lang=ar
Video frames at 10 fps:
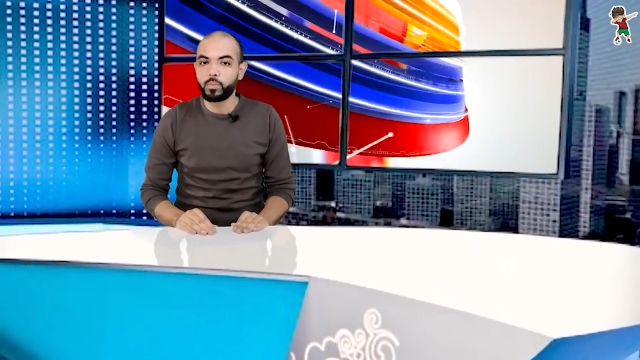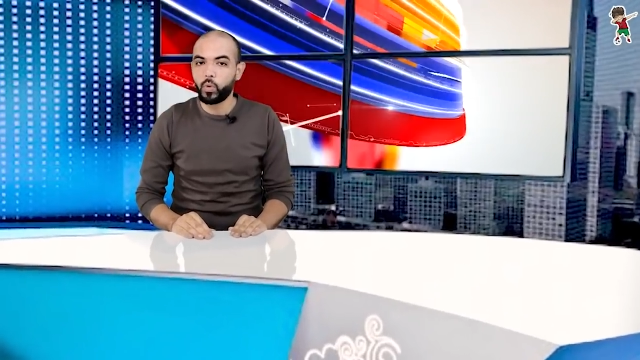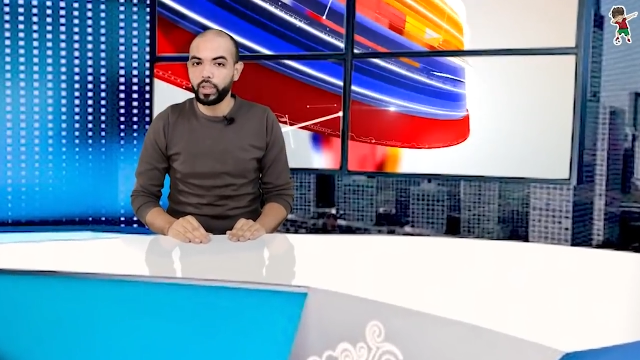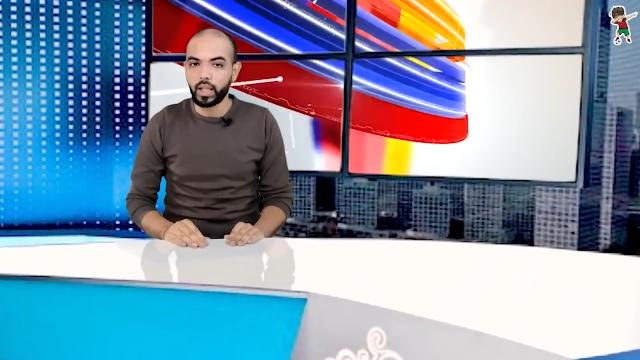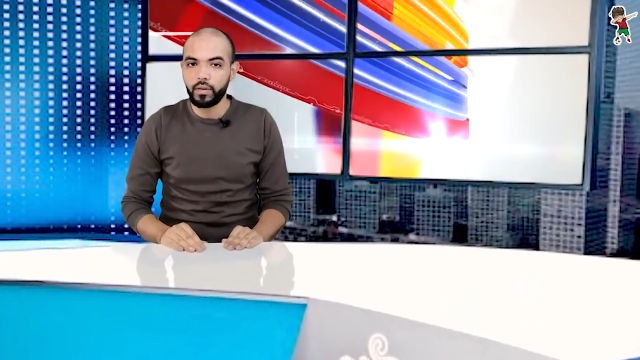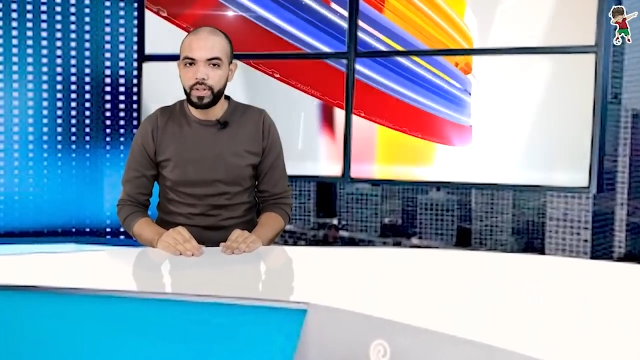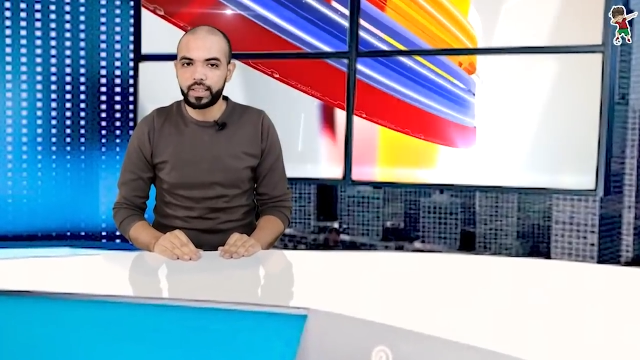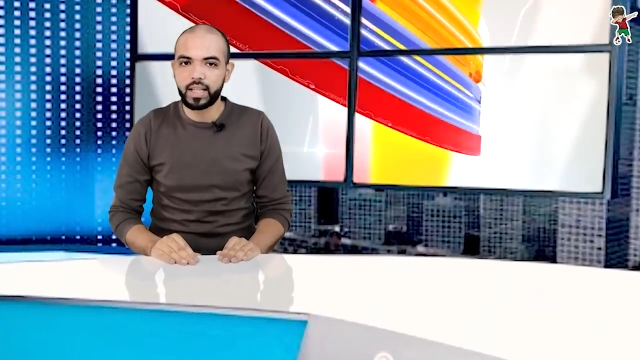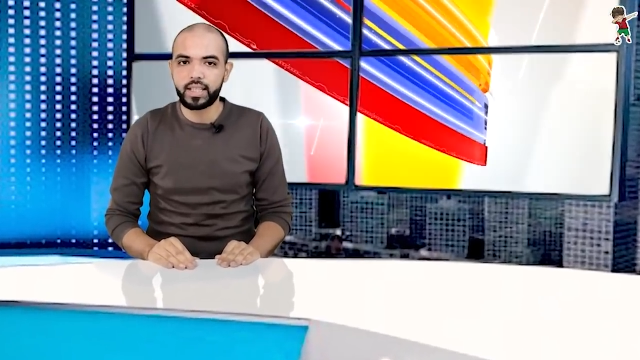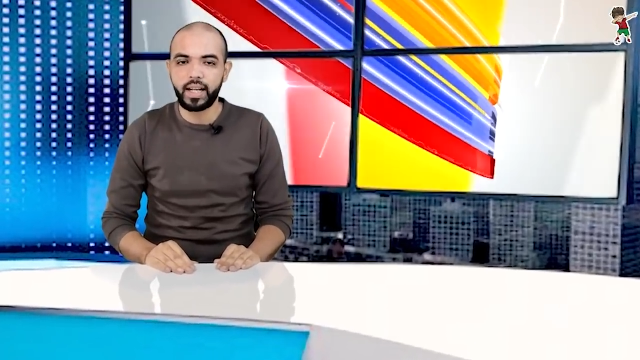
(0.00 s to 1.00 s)
بوريطة في
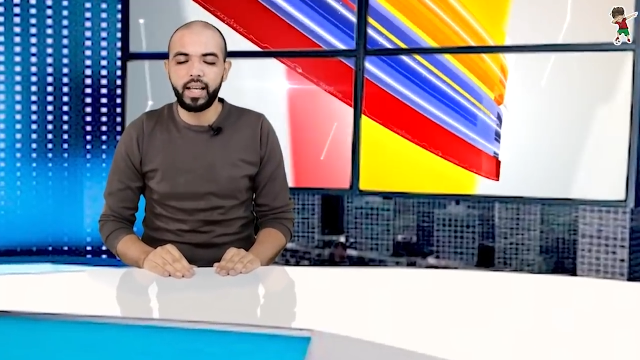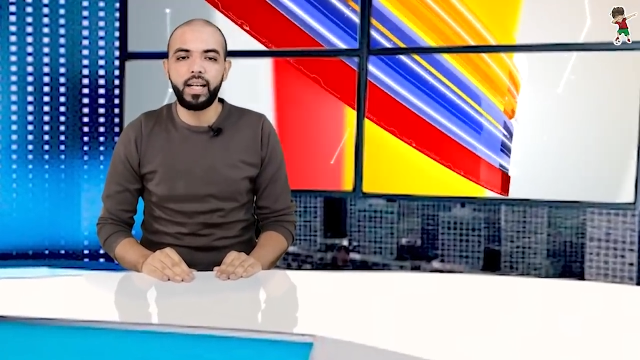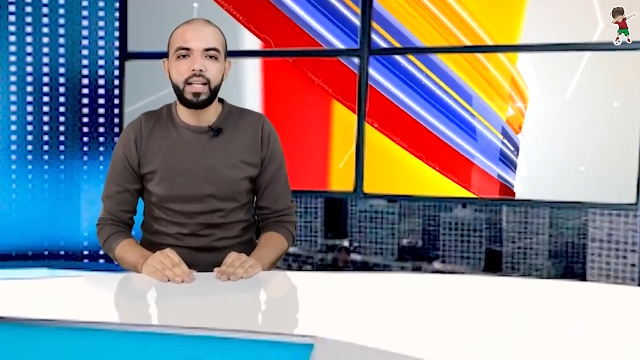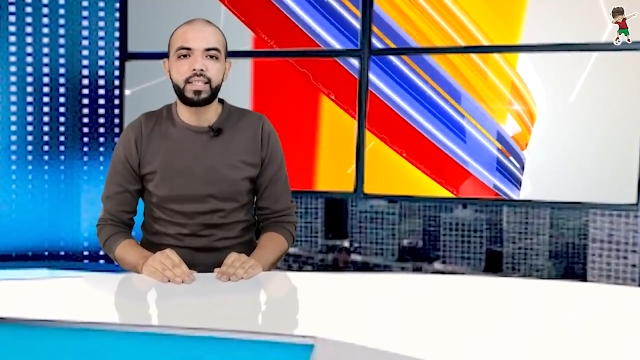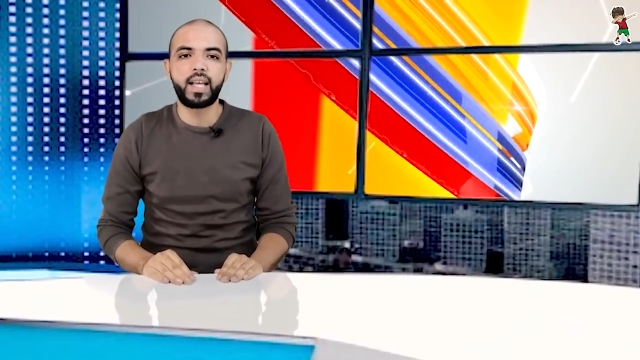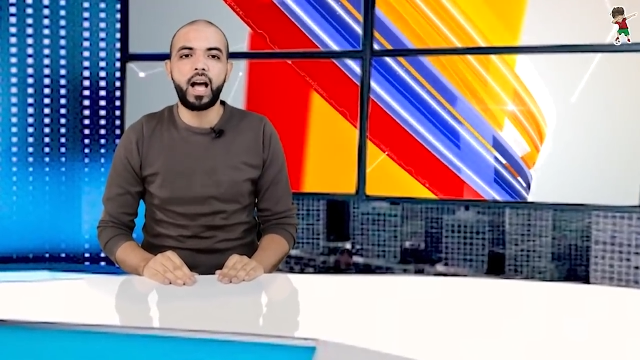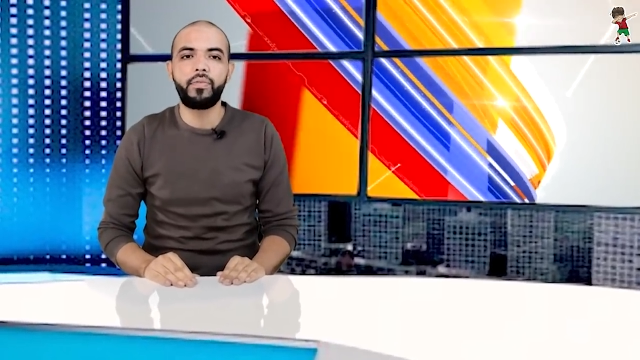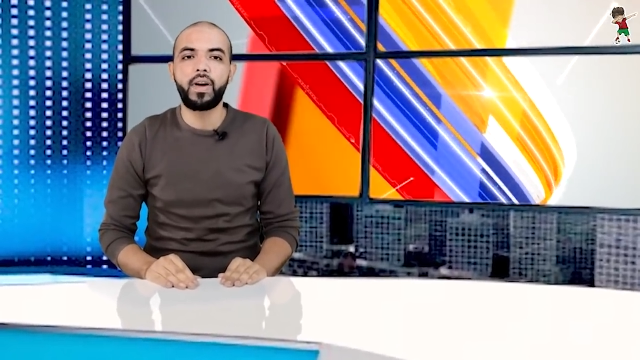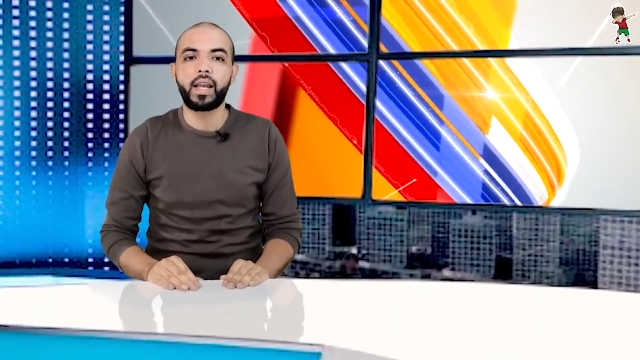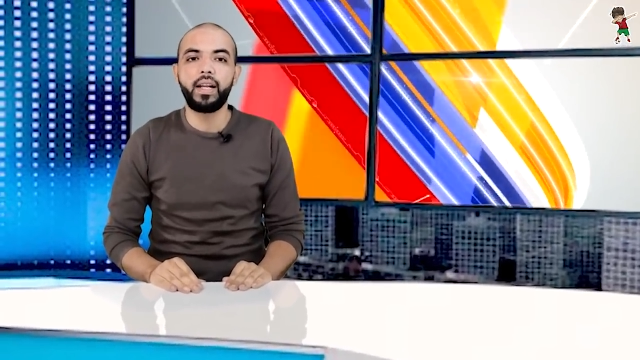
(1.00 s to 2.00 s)
تصريح
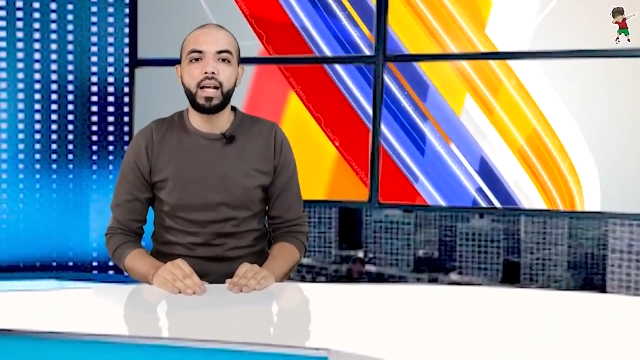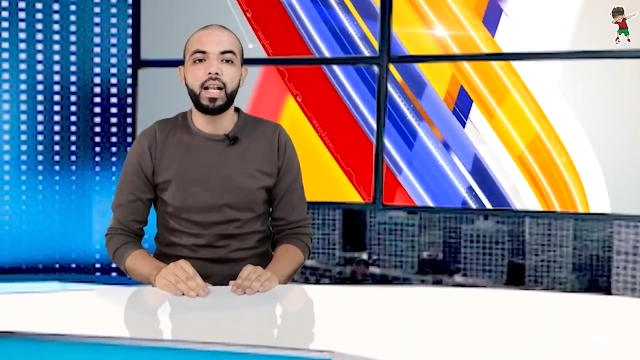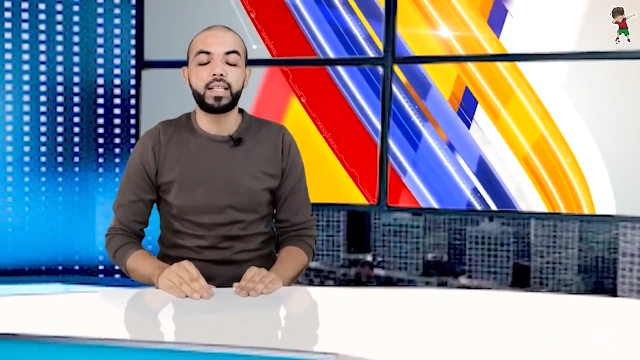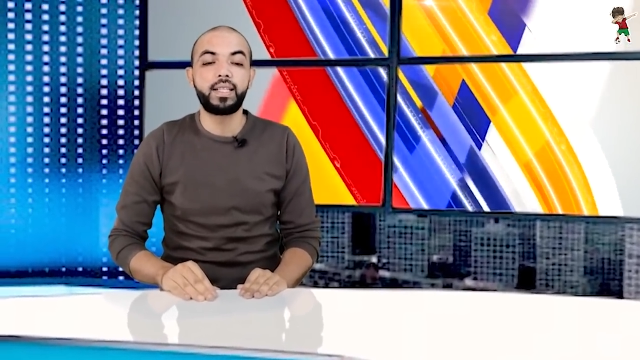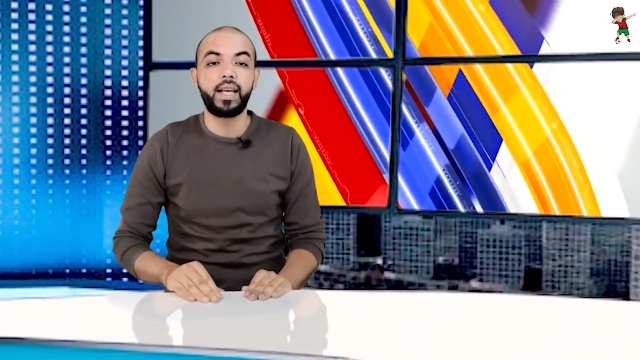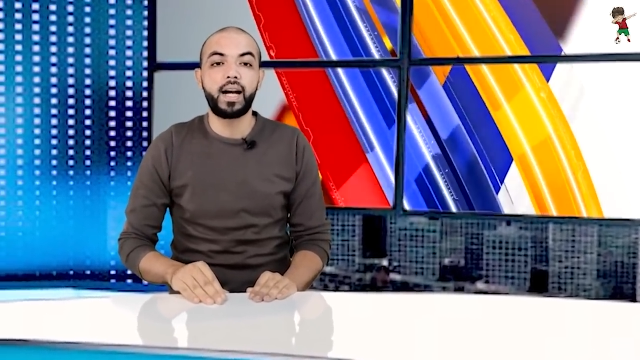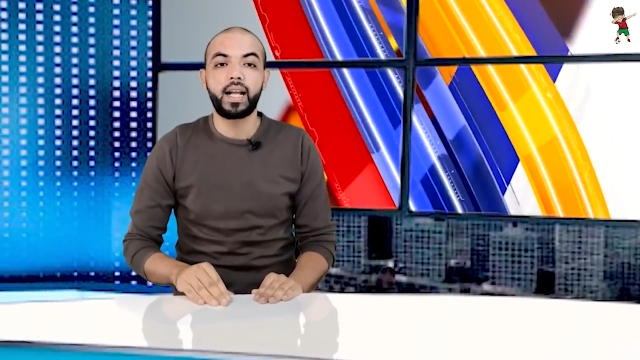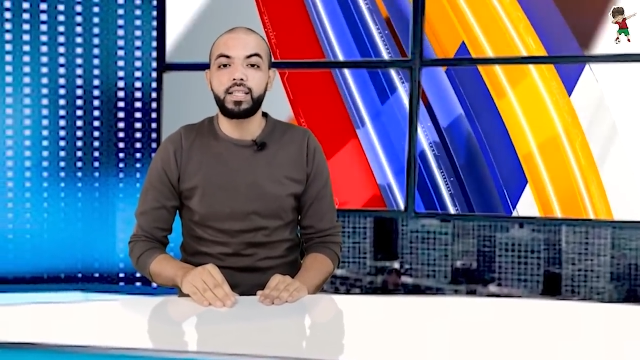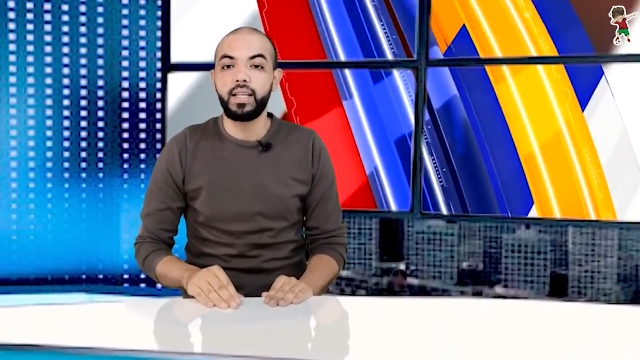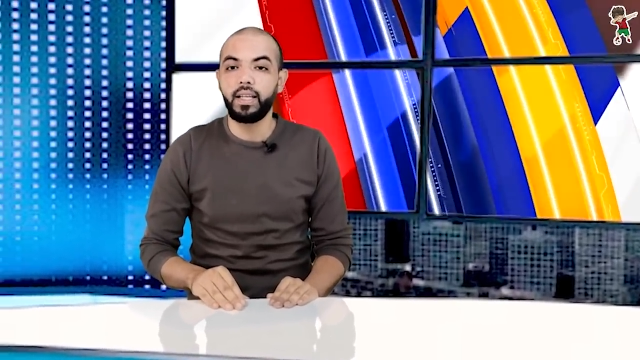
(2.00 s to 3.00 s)
للصحافة خلال
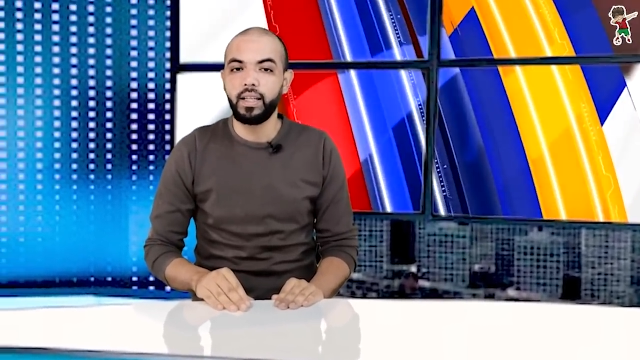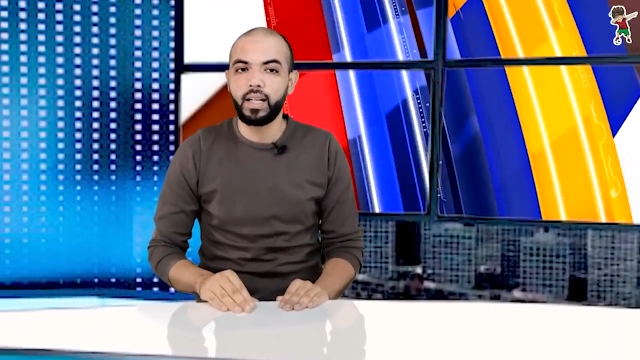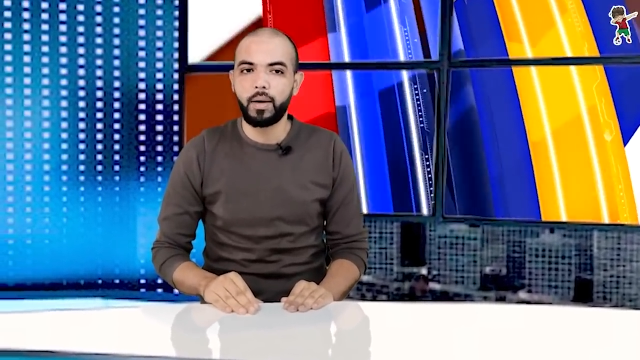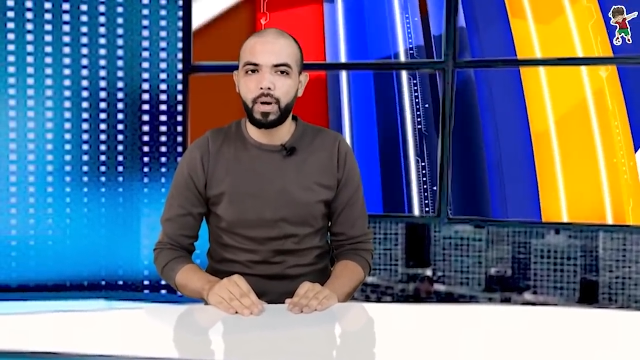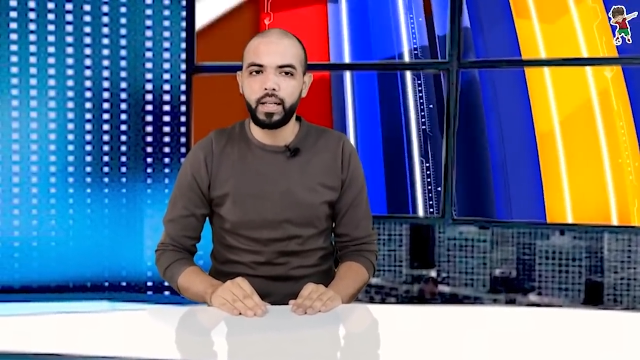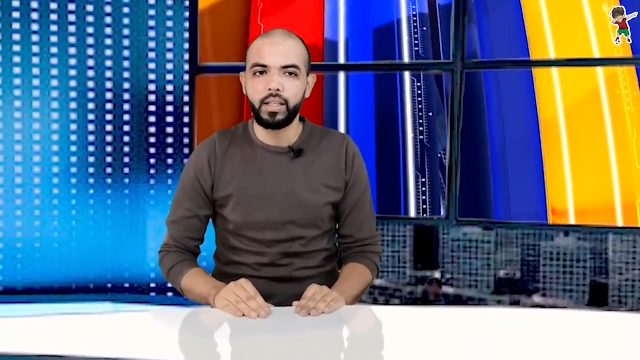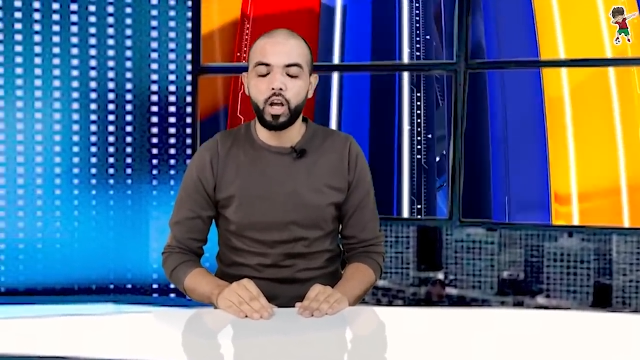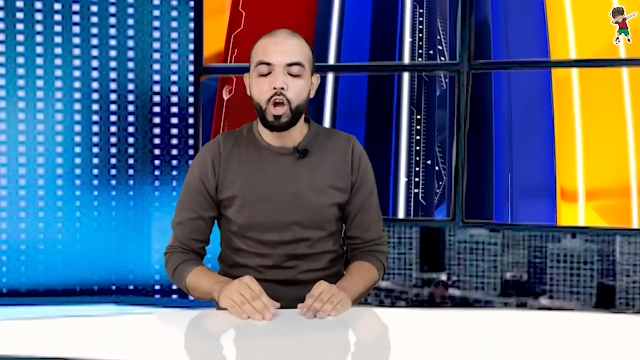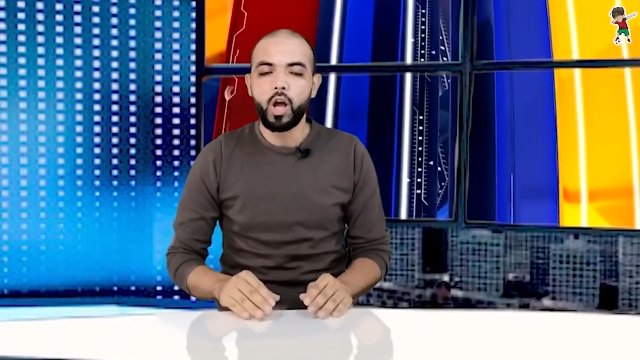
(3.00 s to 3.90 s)
زيارته إلى مالي